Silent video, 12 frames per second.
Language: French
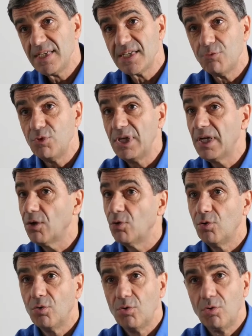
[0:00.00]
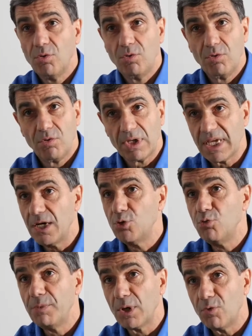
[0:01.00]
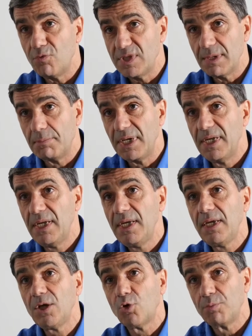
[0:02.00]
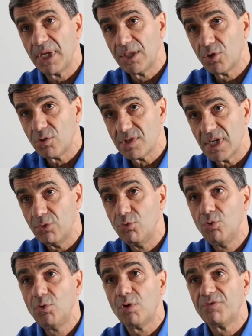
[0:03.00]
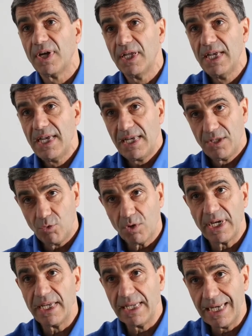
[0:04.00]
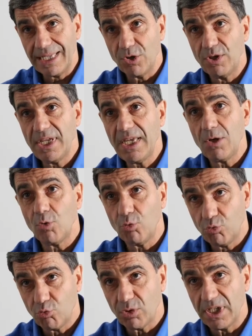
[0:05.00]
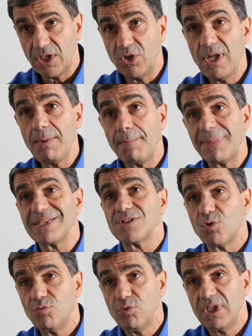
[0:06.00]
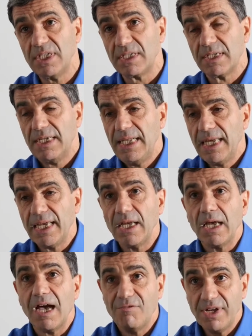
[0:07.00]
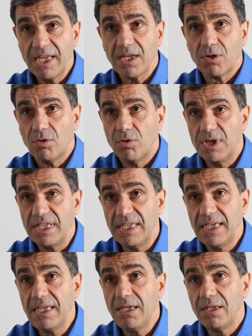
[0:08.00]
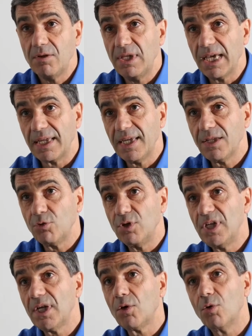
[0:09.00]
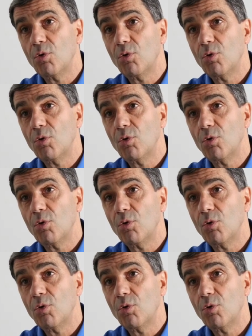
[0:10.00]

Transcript: Ça veut dire euh, quel numéro vous appelez, combien de temps ça dure, enfin, donc les, données autour des données, mais pas ce que vous dites. Et avec euh, l'idée derrière de dire.